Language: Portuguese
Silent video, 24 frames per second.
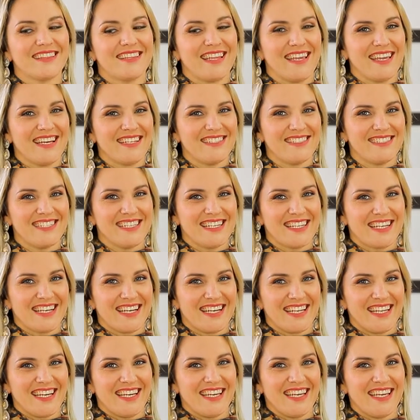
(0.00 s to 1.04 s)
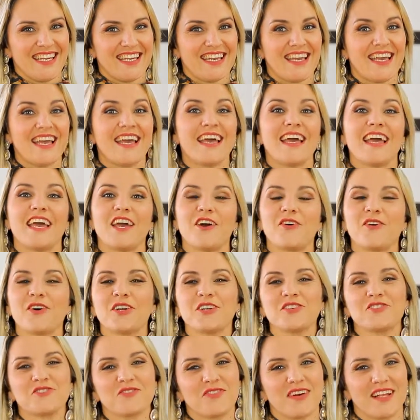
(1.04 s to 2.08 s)
dei a dica, né? É
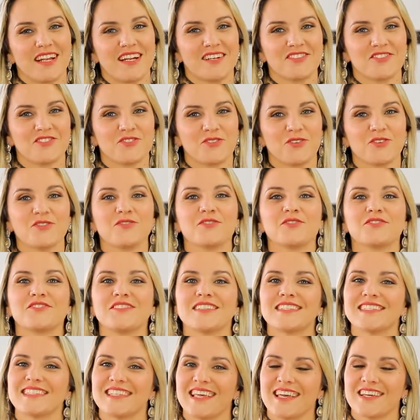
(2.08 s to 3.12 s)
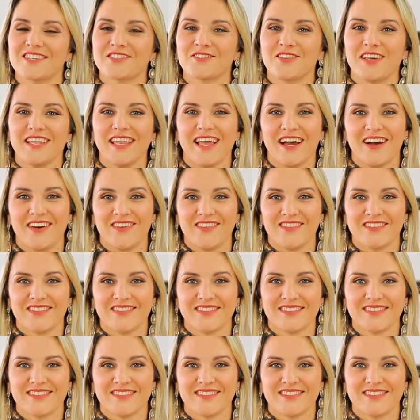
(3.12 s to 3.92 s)
hora de falar de novo de sexo anal.